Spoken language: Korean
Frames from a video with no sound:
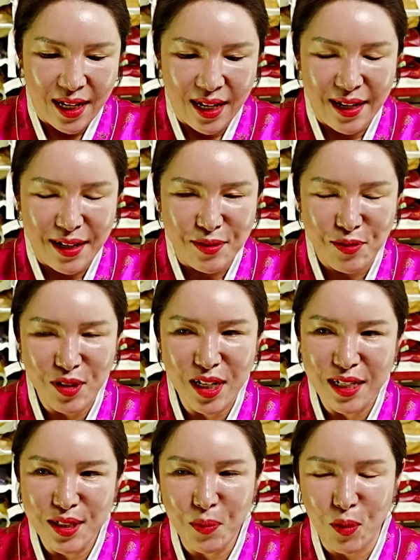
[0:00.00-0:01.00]
아,
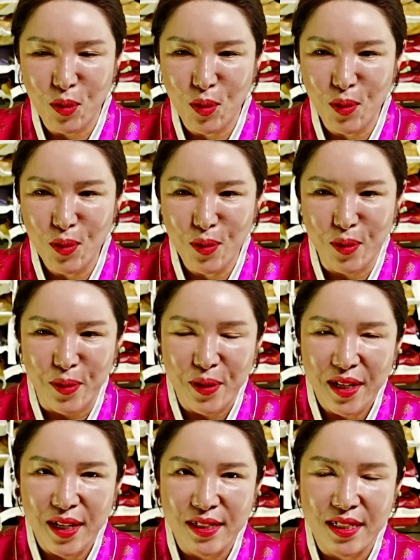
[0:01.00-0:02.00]
우리가 이제 보통
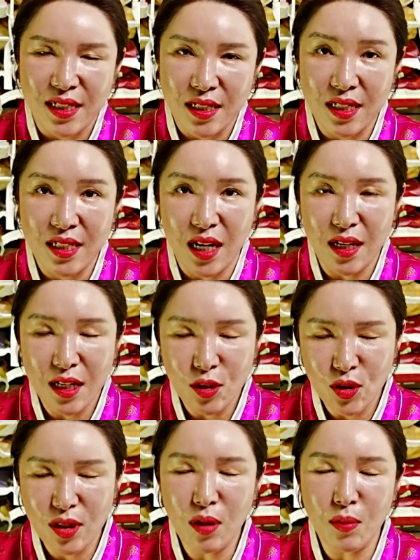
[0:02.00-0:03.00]
직장에
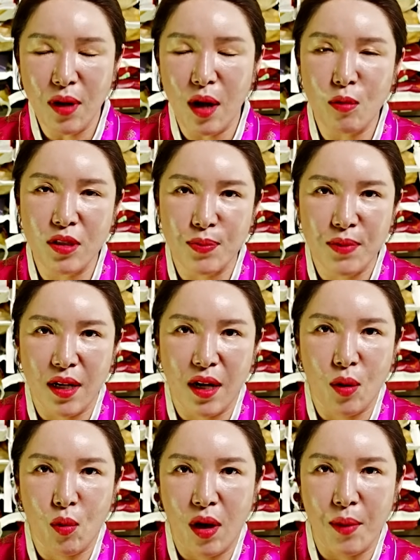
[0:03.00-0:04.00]
취업을 하고
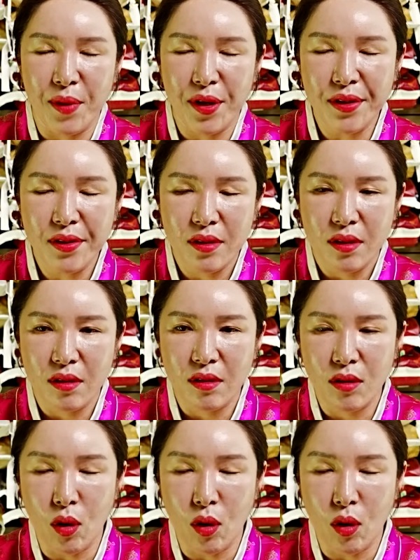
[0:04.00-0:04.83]
싶다라고 하면 음,